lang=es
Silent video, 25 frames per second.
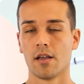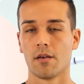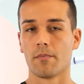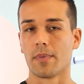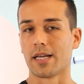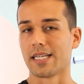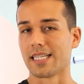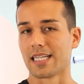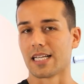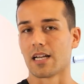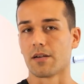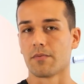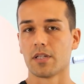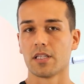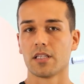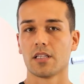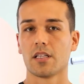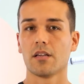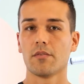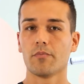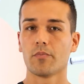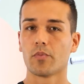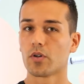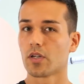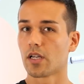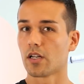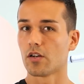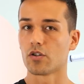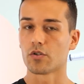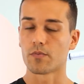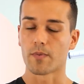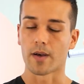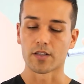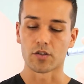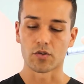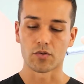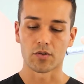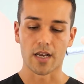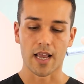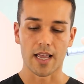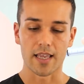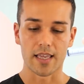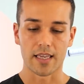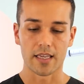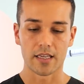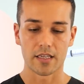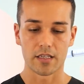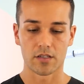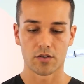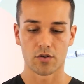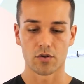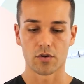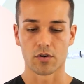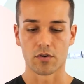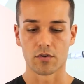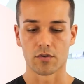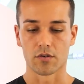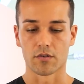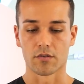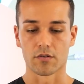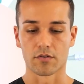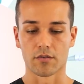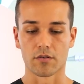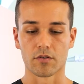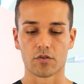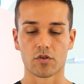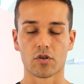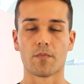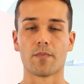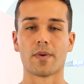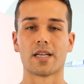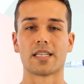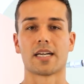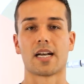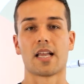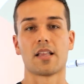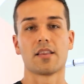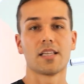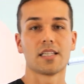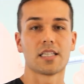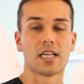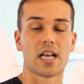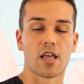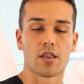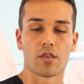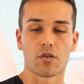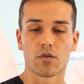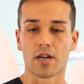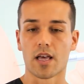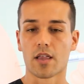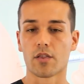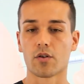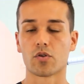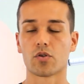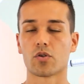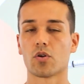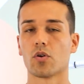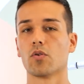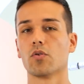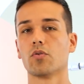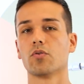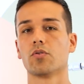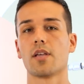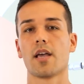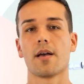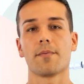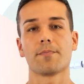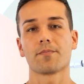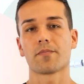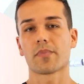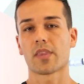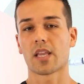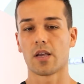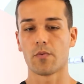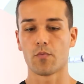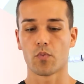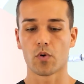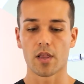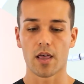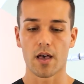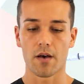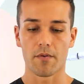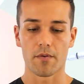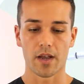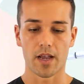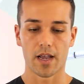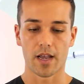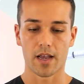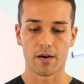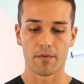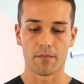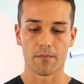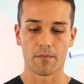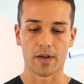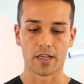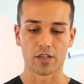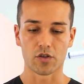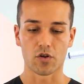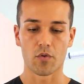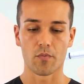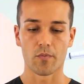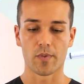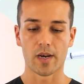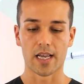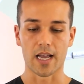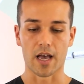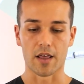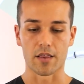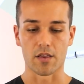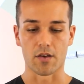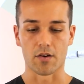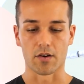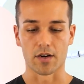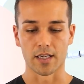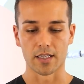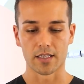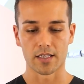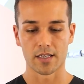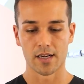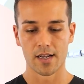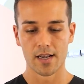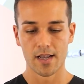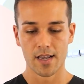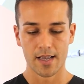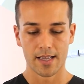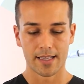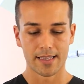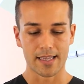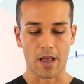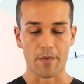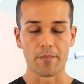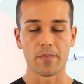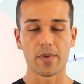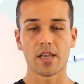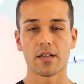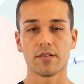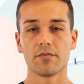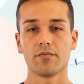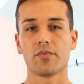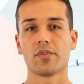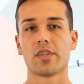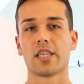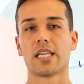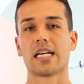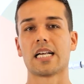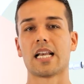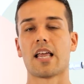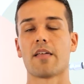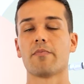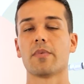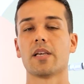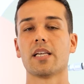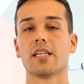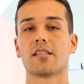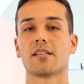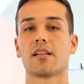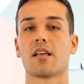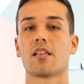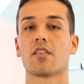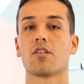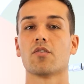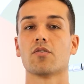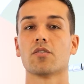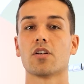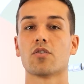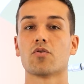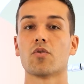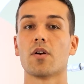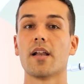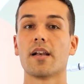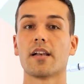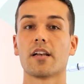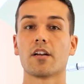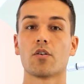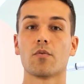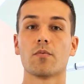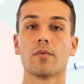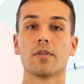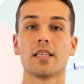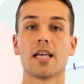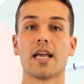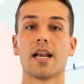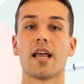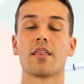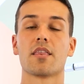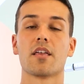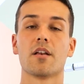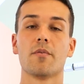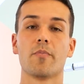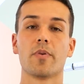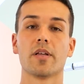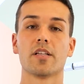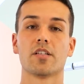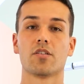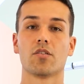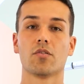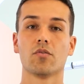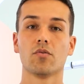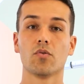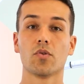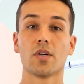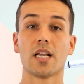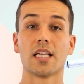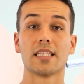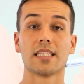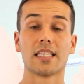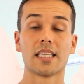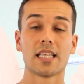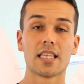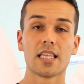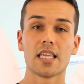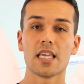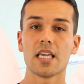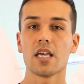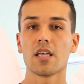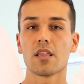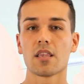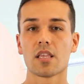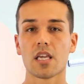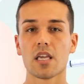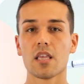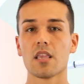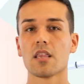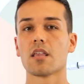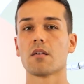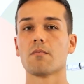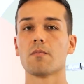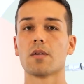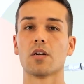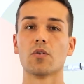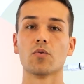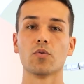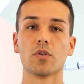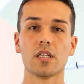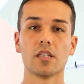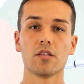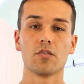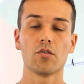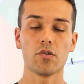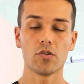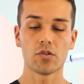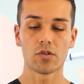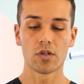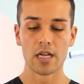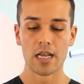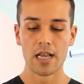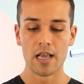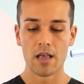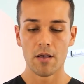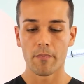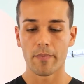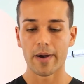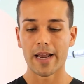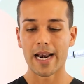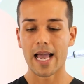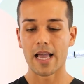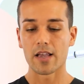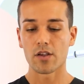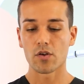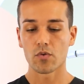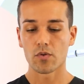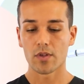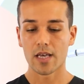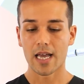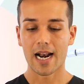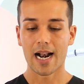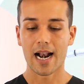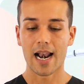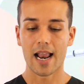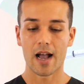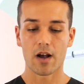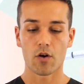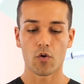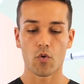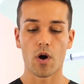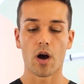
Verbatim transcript: Básicamente porque los vasos ahí son, son más grandes en la zona dorso-glútea y puede haber más complicaciones. También, tras la administración, se suele recomendar hacer presión durante 10-15 minutitos para ayudar a la